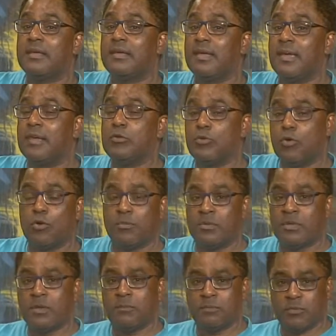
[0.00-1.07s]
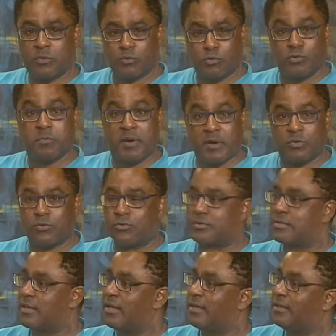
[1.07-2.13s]
em nome dos
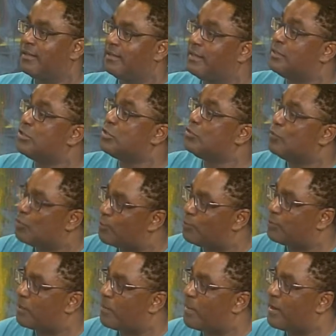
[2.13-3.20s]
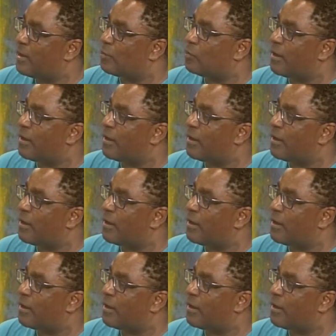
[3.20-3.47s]
bancos. E de novo o trabalhador